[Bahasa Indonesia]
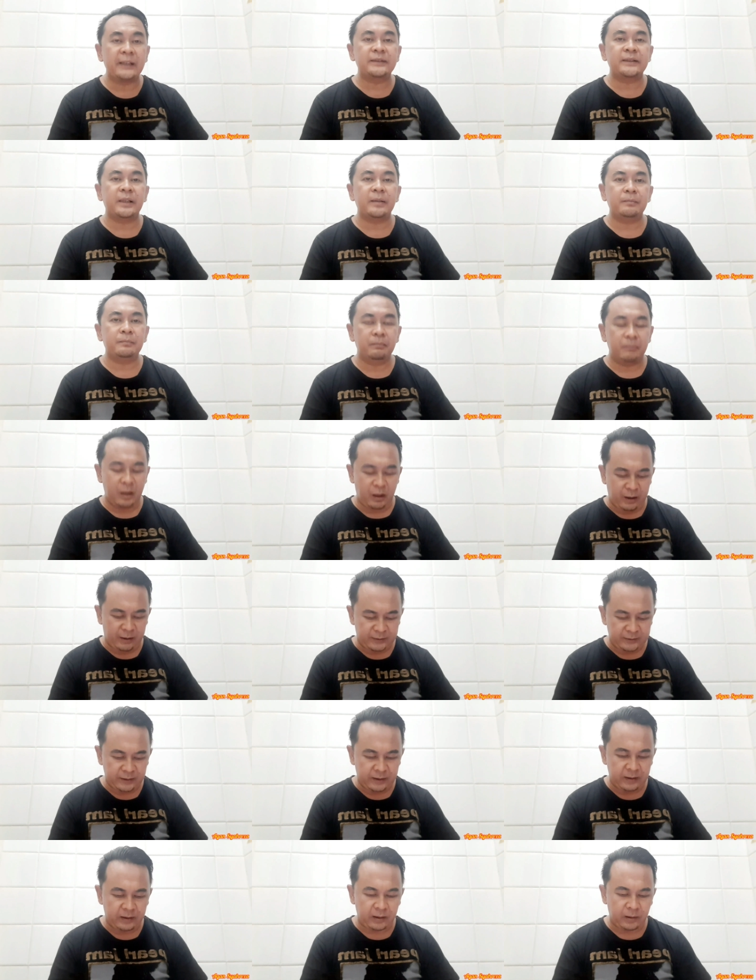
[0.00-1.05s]
PSM
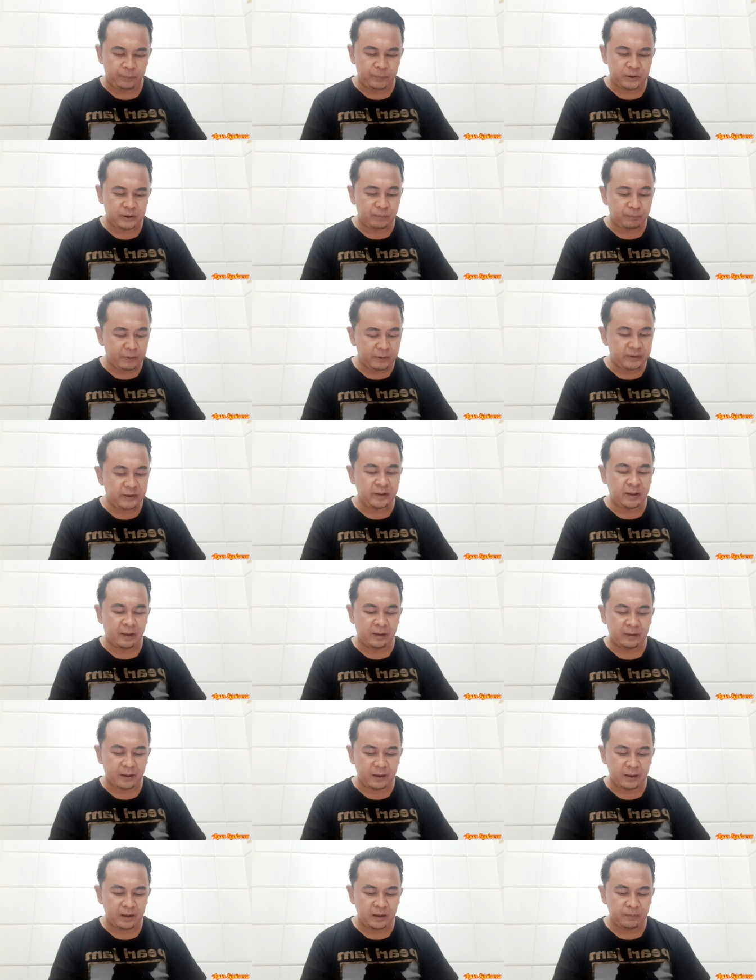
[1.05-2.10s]
Makassar sempat di
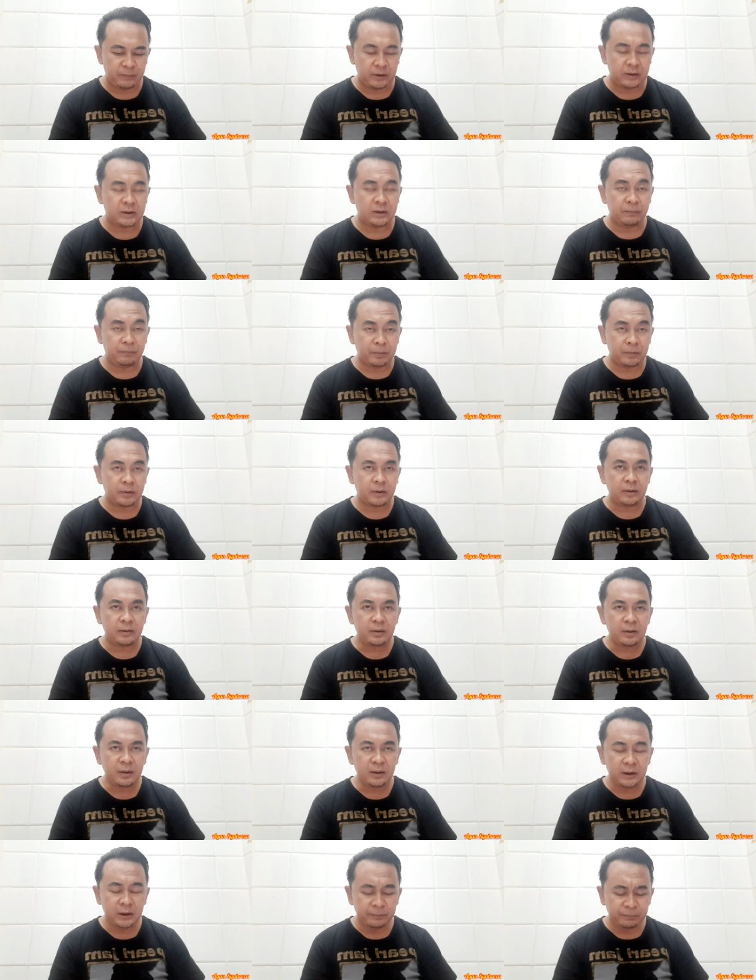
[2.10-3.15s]
kandang sempat
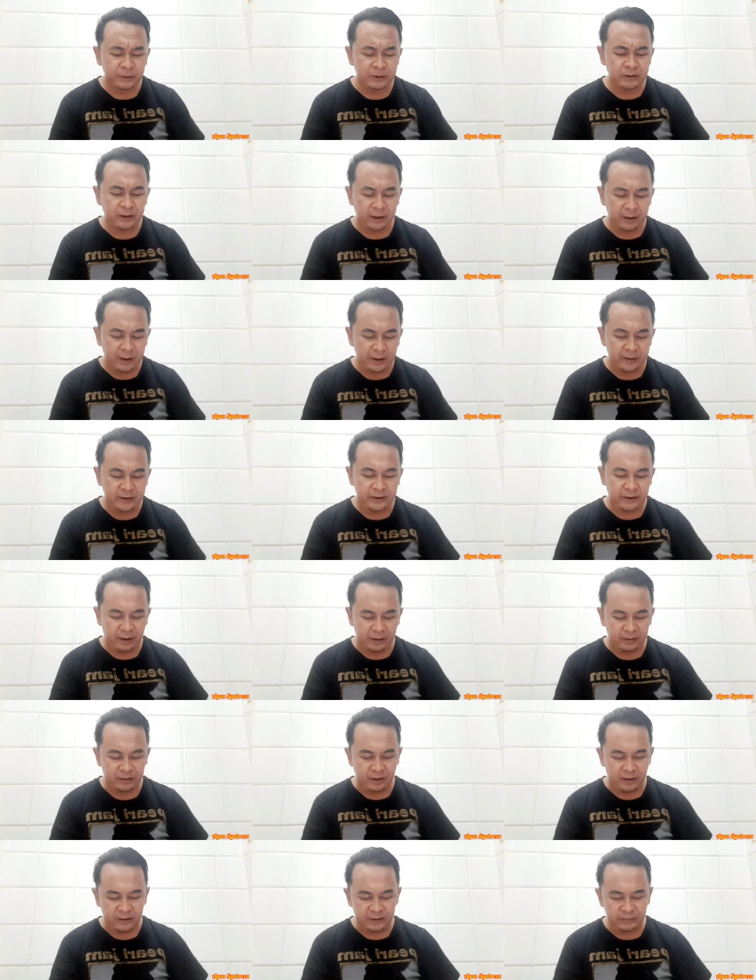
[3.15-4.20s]
sempat kalah di
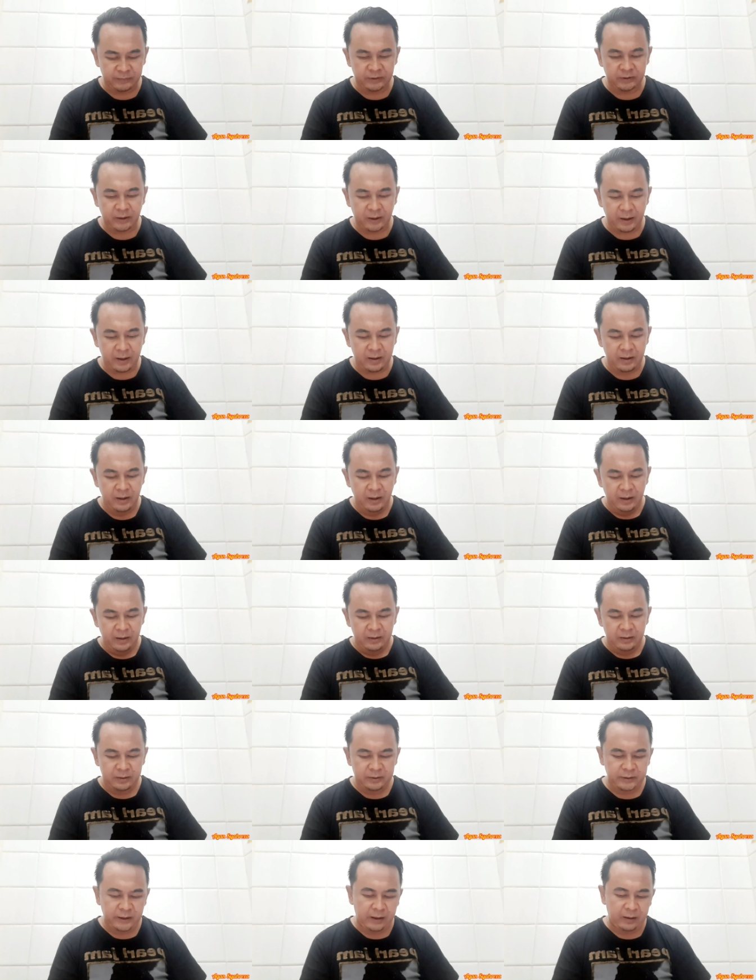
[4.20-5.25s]
kandang sementara
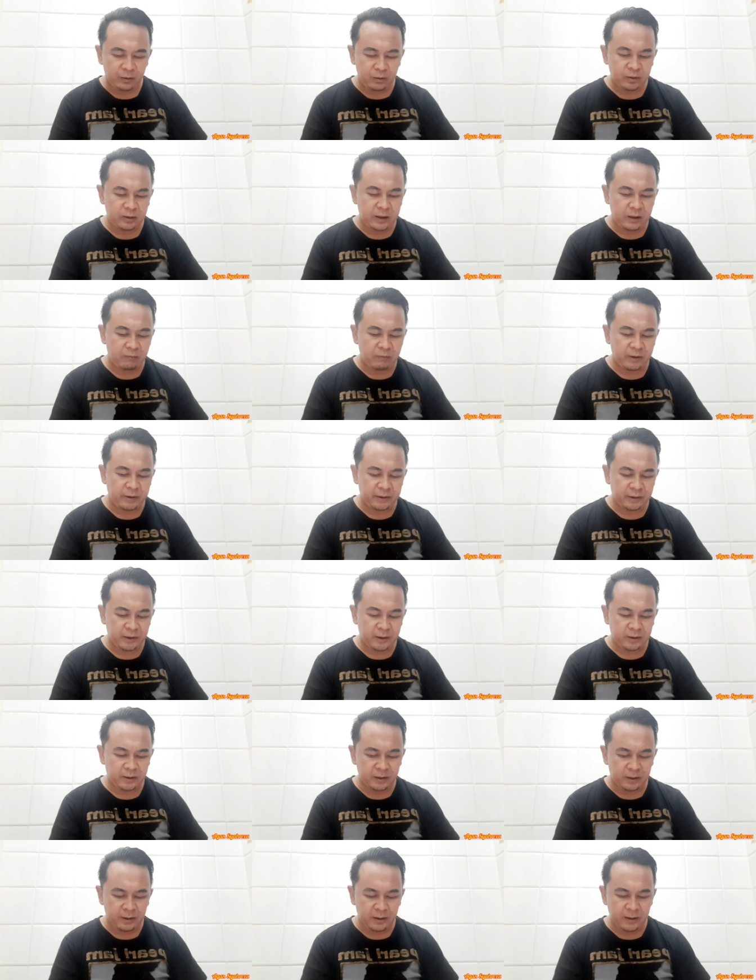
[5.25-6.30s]
calon
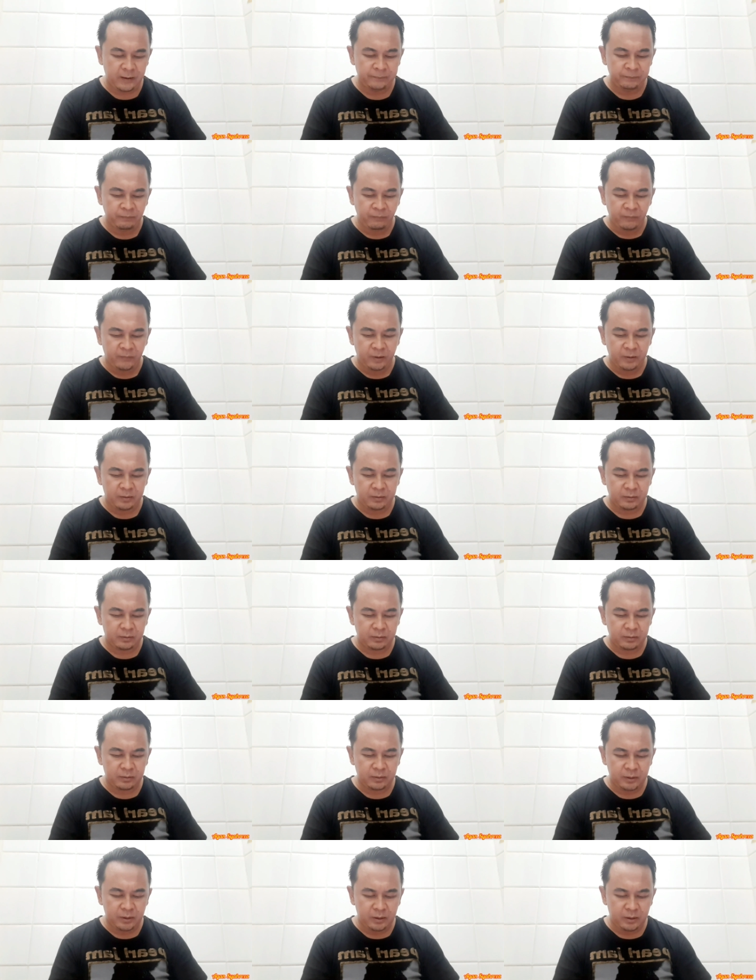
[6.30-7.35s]
lawannya adalah
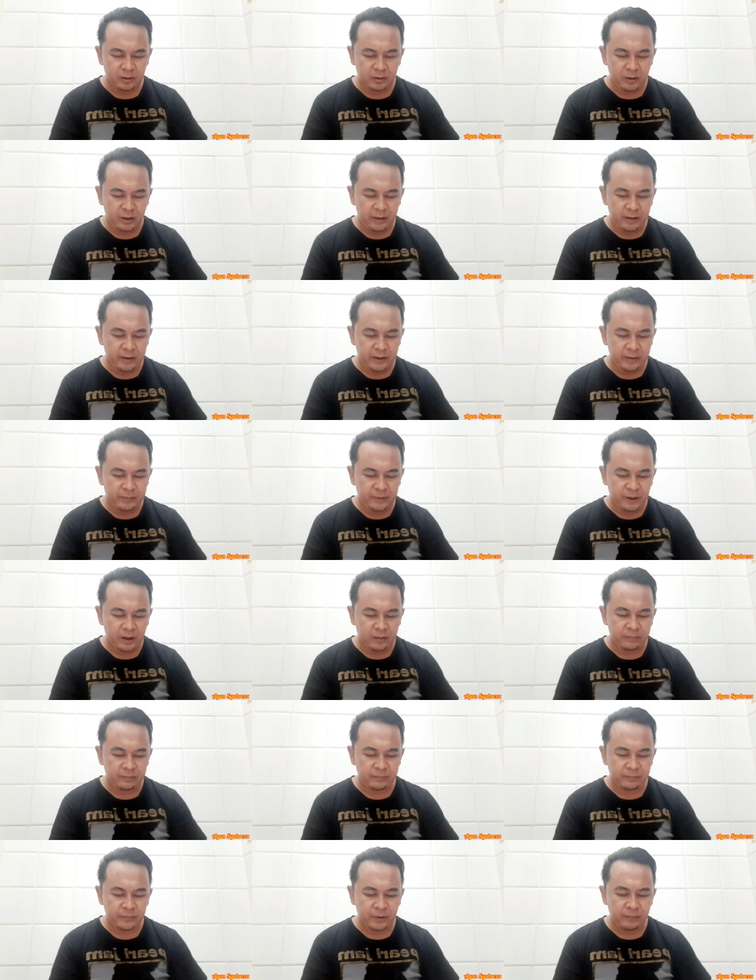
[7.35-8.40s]
eh, ada di,
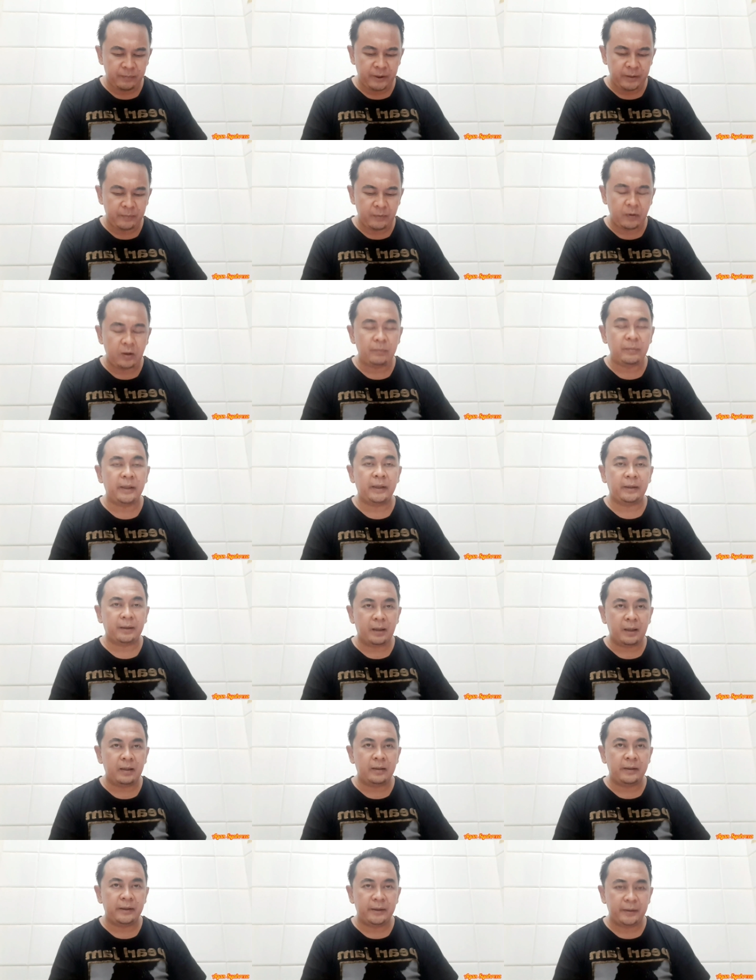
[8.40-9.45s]
di bawah
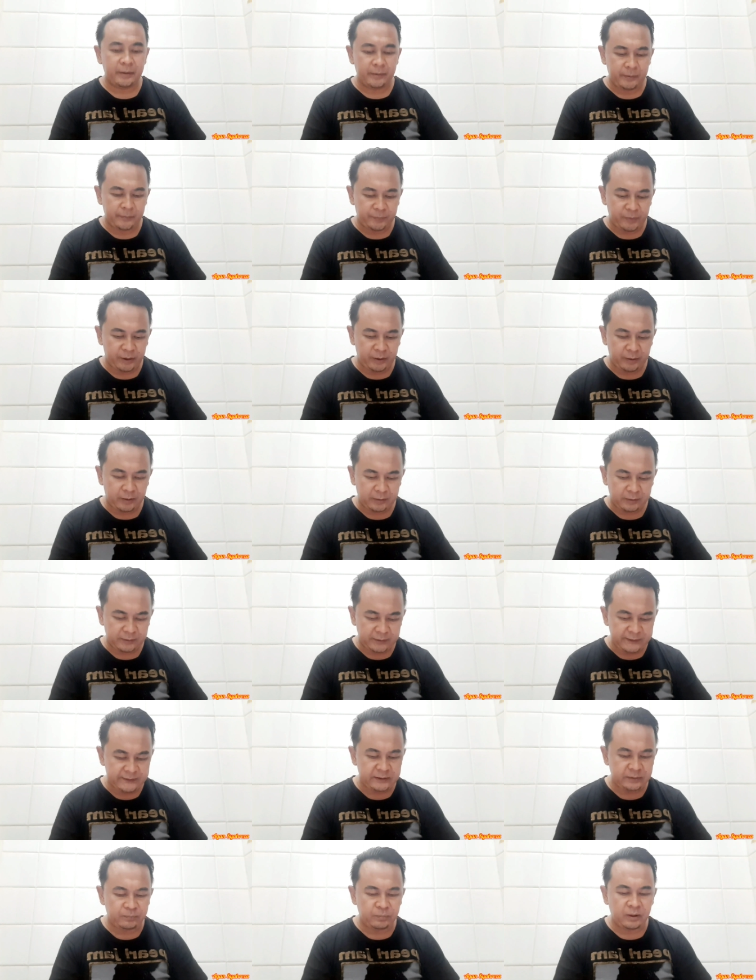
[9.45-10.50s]
mereka di peringkat
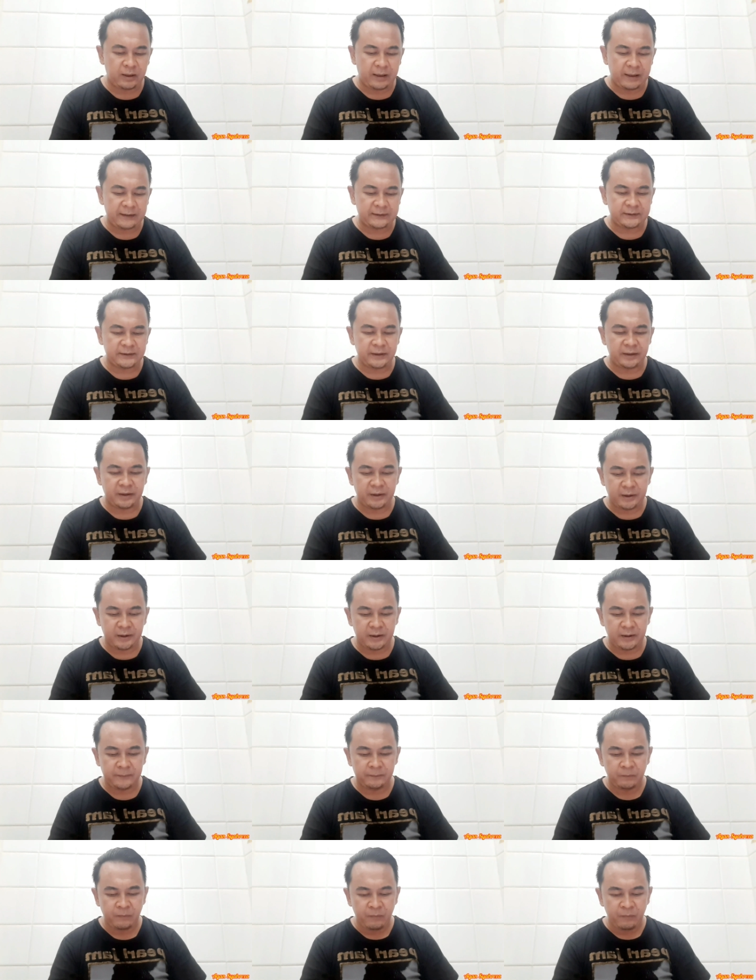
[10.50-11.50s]
ke-11 ini